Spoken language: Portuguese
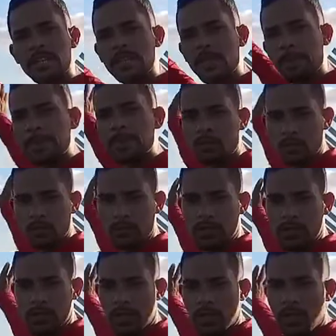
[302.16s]
de 30
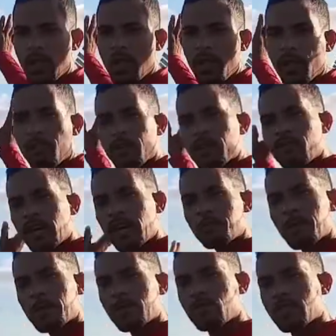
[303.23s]
pessoas. Eu vejo
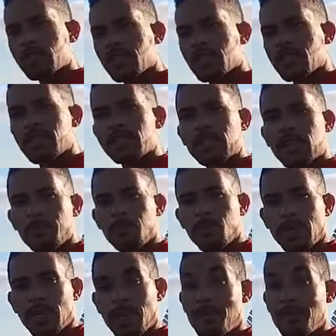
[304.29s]
várias pessoas andando nesse caminho